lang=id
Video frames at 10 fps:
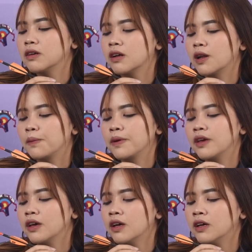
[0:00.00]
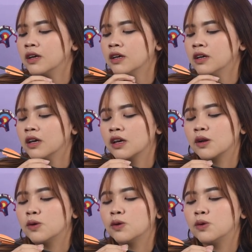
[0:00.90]
kenapa ya
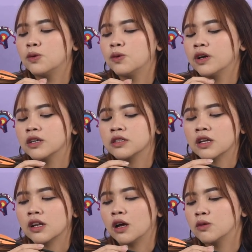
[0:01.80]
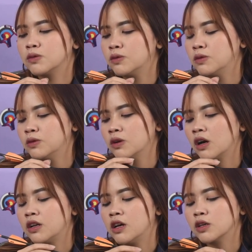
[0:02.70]
arrow extend aku
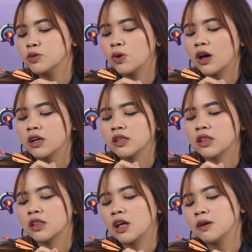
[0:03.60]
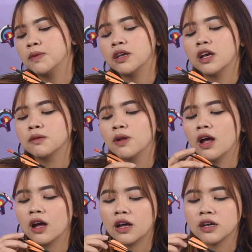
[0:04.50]
kadang suka retak bagian
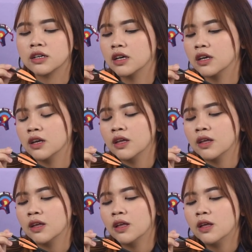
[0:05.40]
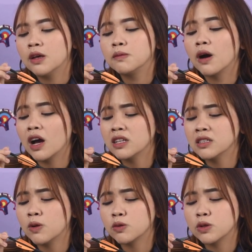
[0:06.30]
belakangnya bahkan
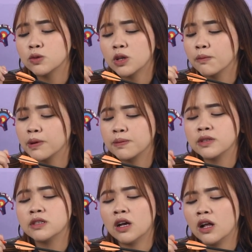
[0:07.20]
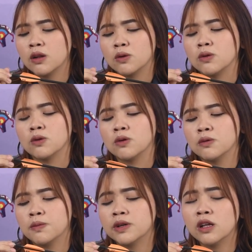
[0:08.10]
waktu itu sampai pecah loh
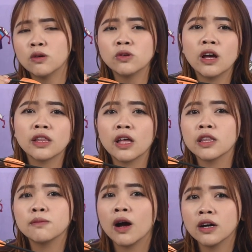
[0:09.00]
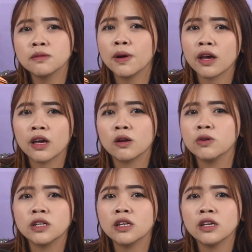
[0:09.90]
padahal aku udah hati-hati banget pakai
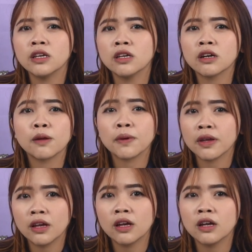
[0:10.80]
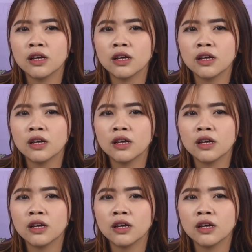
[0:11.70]
arrow ini kenapa ya